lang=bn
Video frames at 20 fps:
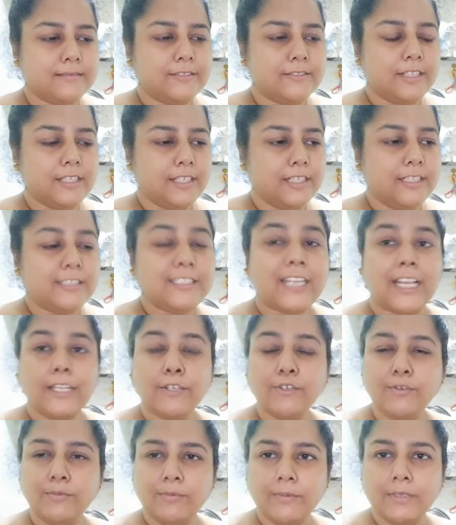ওটা কি চাল
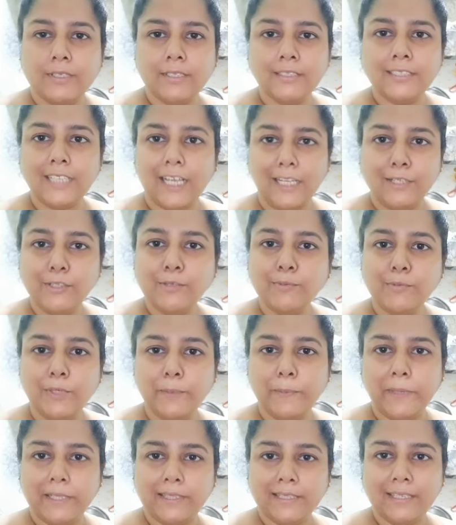মানে চাল
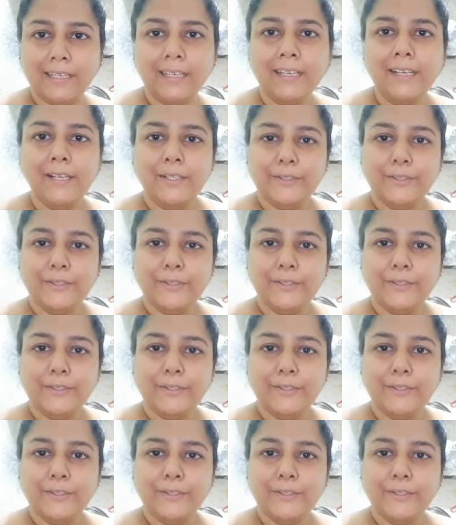কুমড়ো পাতা